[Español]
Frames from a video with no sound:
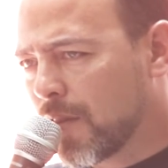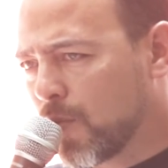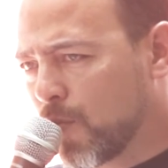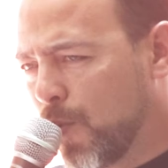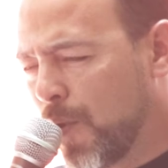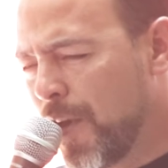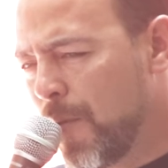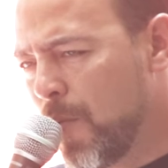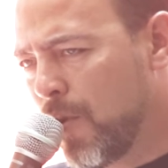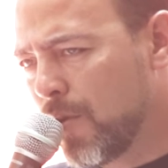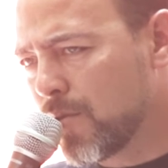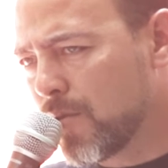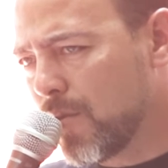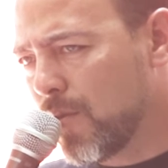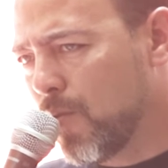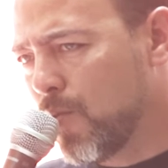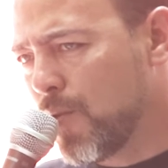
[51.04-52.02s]

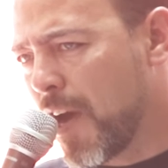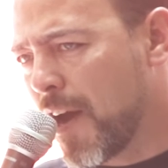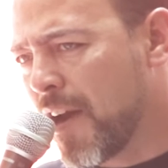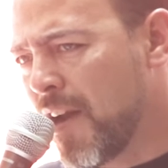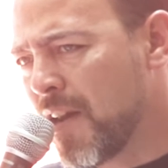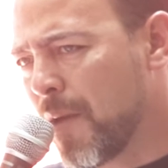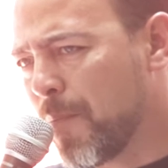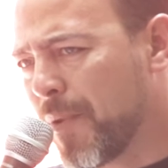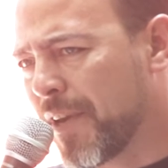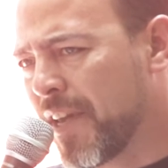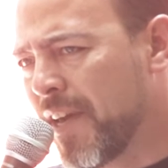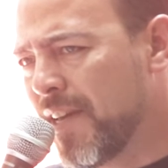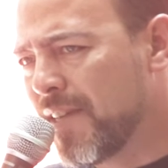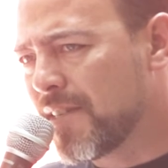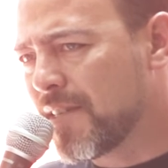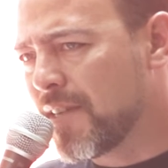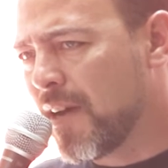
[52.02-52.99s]
tuvimos una gran
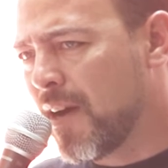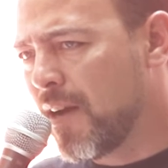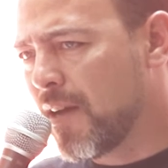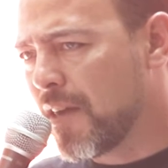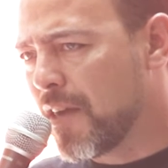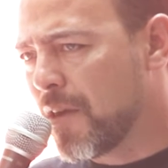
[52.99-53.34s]
experiencia